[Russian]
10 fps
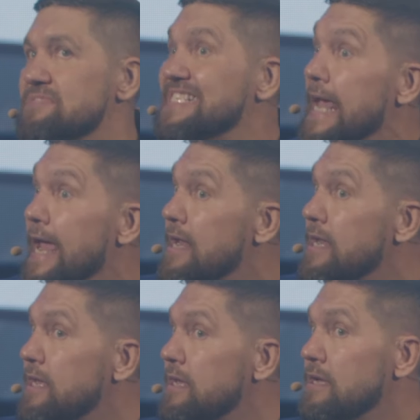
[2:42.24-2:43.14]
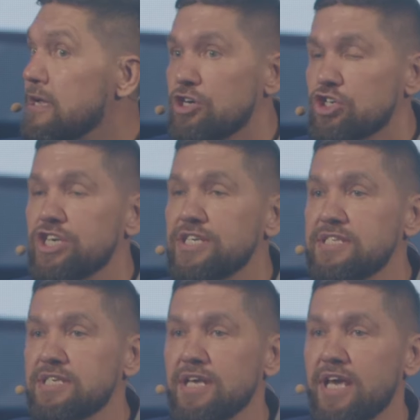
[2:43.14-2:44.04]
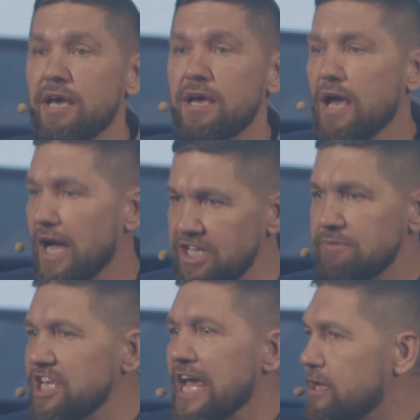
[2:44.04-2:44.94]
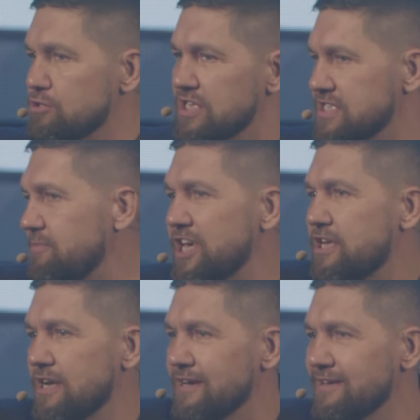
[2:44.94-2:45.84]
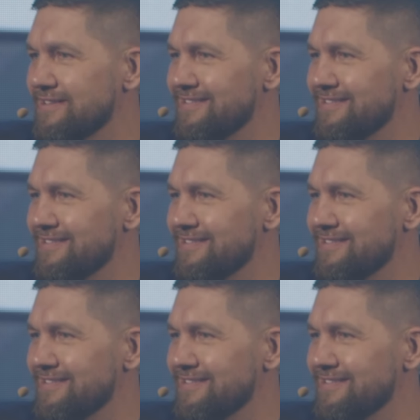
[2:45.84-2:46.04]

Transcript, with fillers: цели жизненные, они меняются. Заметили?